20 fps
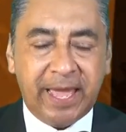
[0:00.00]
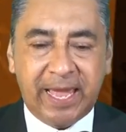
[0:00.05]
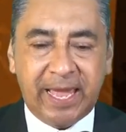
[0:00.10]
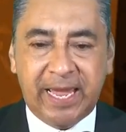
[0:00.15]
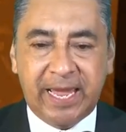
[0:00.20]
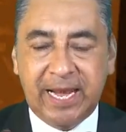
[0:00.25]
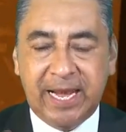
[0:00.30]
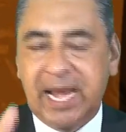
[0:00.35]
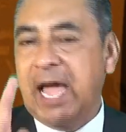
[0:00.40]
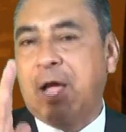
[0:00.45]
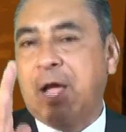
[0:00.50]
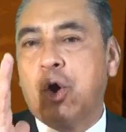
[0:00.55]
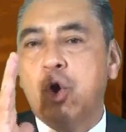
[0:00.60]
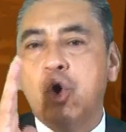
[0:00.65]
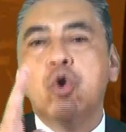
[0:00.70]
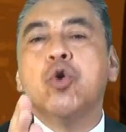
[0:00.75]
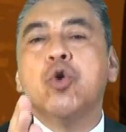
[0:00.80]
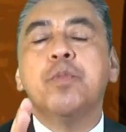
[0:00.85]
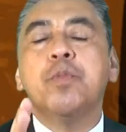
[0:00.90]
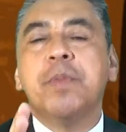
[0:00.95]
Eh, la
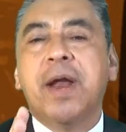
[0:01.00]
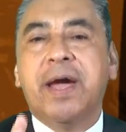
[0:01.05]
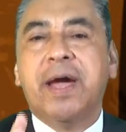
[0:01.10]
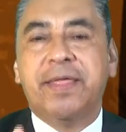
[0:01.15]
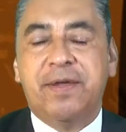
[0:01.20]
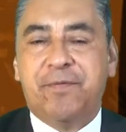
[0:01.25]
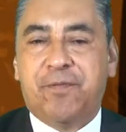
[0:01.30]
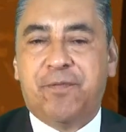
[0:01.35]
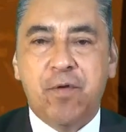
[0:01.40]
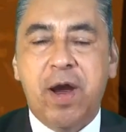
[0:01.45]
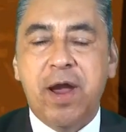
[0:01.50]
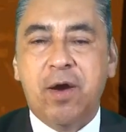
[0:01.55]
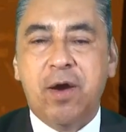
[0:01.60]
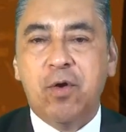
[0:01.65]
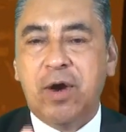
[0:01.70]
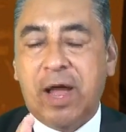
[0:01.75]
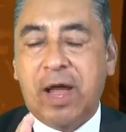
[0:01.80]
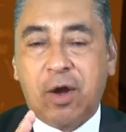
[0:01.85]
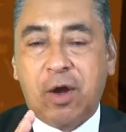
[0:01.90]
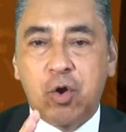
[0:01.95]
columna de
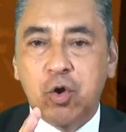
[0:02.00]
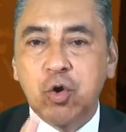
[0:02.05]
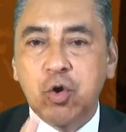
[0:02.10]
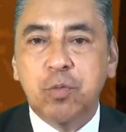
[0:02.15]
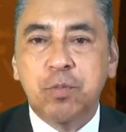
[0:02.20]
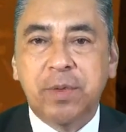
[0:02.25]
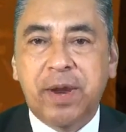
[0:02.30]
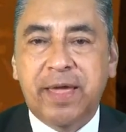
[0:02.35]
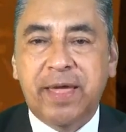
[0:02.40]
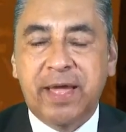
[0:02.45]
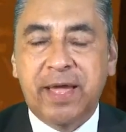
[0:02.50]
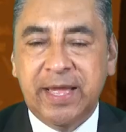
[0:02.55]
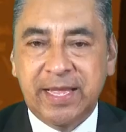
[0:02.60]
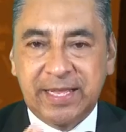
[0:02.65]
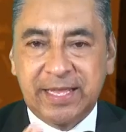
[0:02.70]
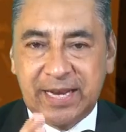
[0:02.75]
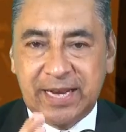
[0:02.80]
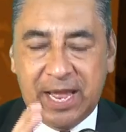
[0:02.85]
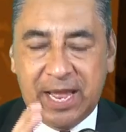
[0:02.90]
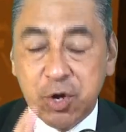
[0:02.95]
fuego, la columna,
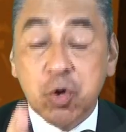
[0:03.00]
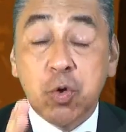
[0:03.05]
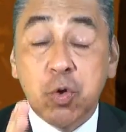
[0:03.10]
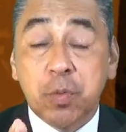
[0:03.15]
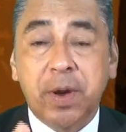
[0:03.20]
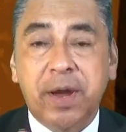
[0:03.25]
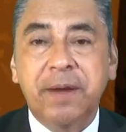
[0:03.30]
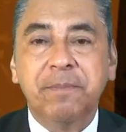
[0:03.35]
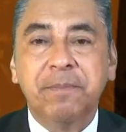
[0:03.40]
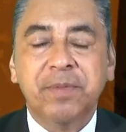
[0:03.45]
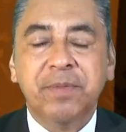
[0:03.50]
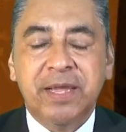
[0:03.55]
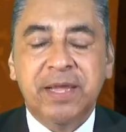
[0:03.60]
la nube,